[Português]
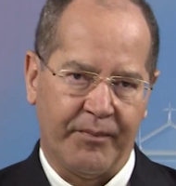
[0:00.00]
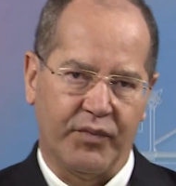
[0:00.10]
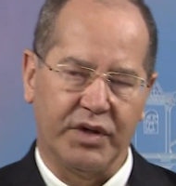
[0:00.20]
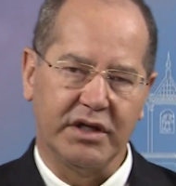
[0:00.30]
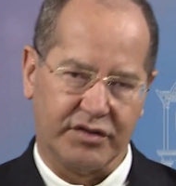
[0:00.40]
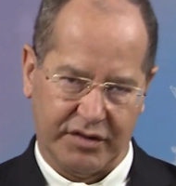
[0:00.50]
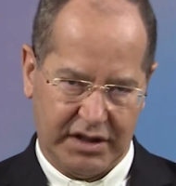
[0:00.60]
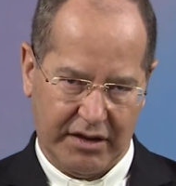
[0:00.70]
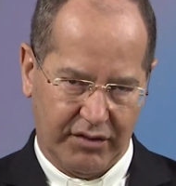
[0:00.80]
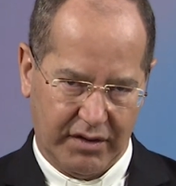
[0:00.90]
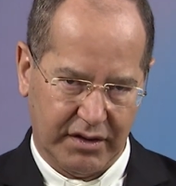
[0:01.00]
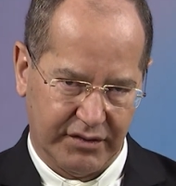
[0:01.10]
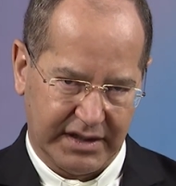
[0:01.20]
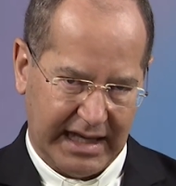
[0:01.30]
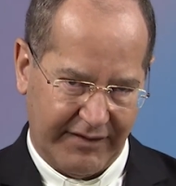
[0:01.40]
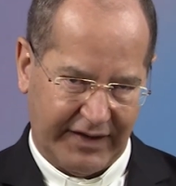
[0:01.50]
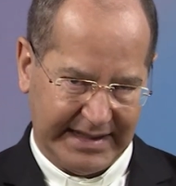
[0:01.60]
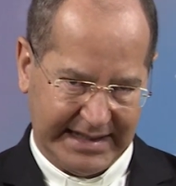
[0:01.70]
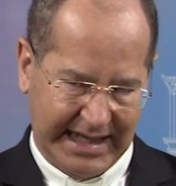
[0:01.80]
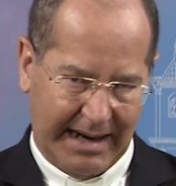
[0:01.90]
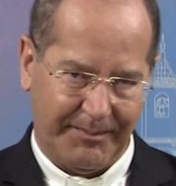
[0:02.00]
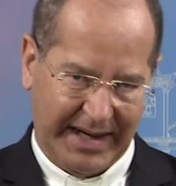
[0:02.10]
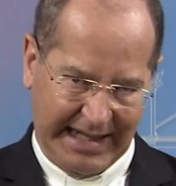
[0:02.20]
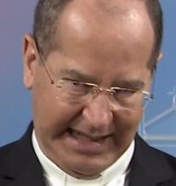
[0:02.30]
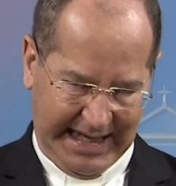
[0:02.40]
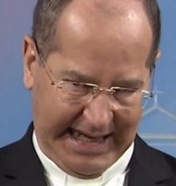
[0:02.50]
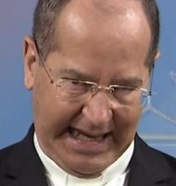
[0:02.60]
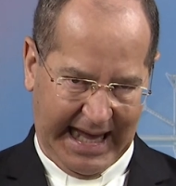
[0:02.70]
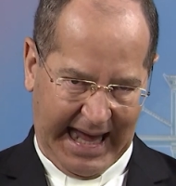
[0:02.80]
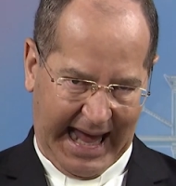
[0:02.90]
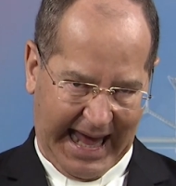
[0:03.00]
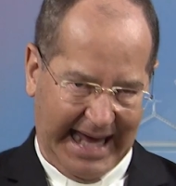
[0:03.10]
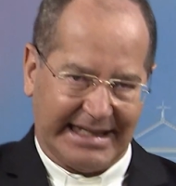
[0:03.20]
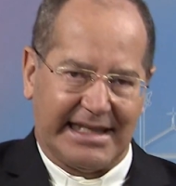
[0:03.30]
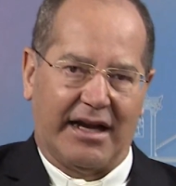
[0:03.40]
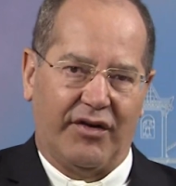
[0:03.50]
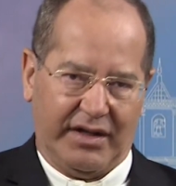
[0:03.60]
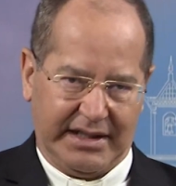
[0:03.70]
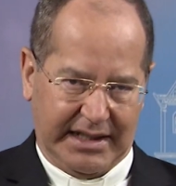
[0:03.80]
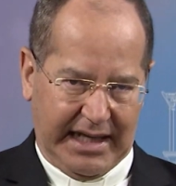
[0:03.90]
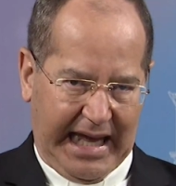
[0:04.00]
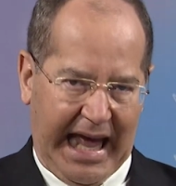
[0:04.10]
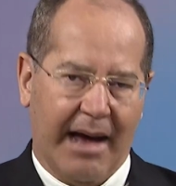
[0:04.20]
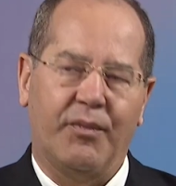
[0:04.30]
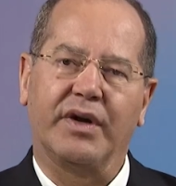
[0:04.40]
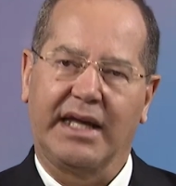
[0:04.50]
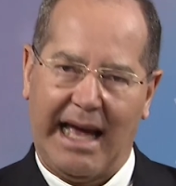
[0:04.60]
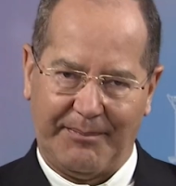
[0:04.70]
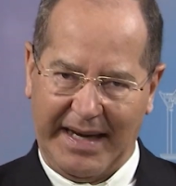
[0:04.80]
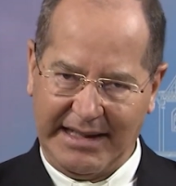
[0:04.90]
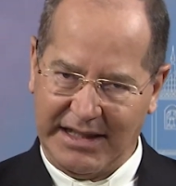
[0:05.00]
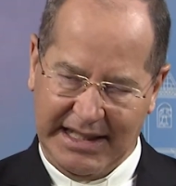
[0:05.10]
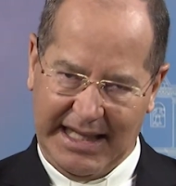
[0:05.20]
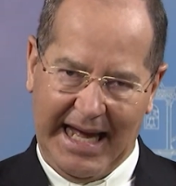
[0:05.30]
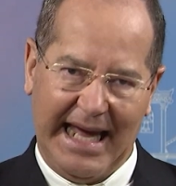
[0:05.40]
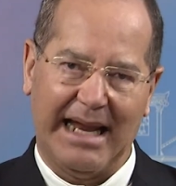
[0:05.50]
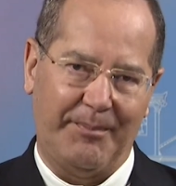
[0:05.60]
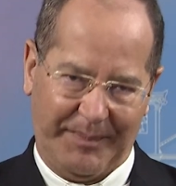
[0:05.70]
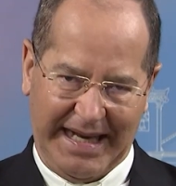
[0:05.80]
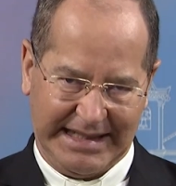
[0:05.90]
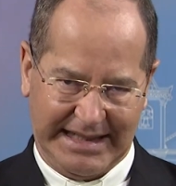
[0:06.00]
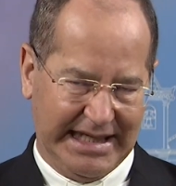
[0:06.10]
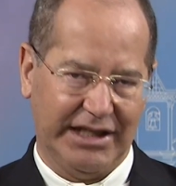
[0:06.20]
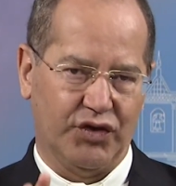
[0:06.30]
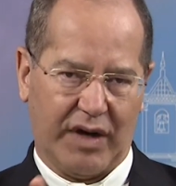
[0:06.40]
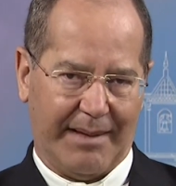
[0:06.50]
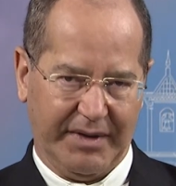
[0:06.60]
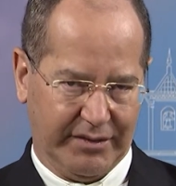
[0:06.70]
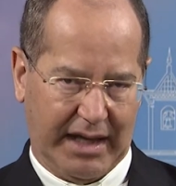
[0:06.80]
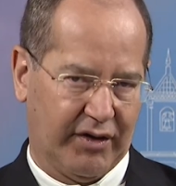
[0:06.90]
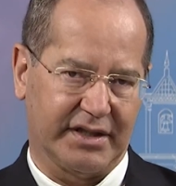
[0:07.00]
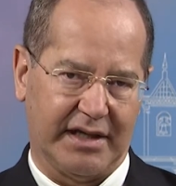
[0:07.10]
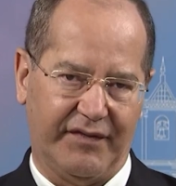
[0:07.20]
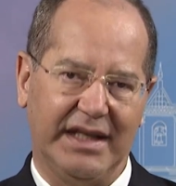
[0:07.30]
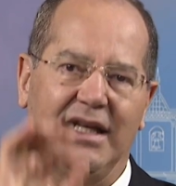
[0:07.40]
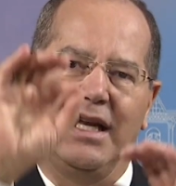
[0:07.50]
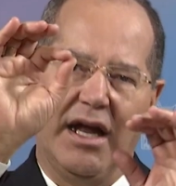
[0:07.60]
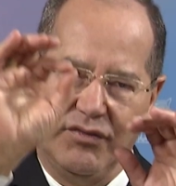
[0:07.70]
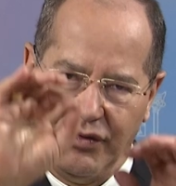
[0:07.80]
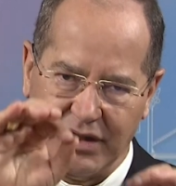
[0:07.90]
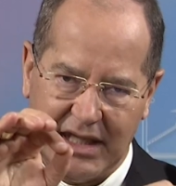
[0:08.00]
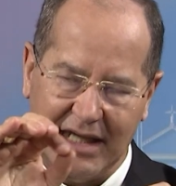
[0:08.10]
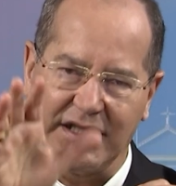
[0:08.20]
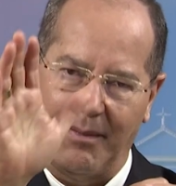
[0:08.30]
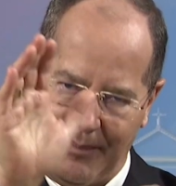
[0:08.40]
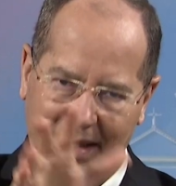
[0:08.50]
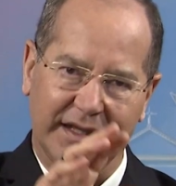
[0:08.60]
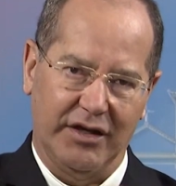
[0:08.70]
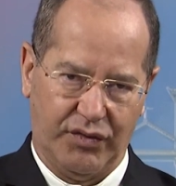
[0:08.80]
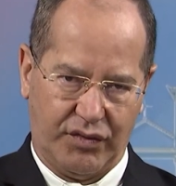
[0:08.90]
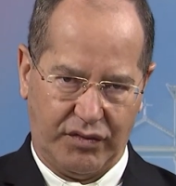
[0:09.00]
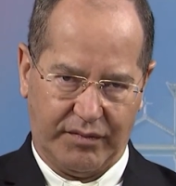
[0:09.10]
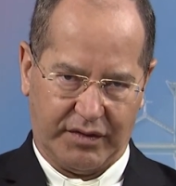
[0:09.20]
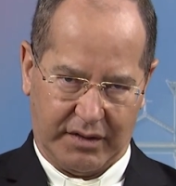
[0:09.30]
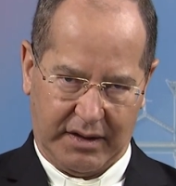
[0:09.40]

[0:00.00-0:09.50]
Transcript: Por isso, o Senhor nos quer fazer aprender esta lógica porque aprendida ela preside o caminho da nossa vida e não nos deixa perder o rumo.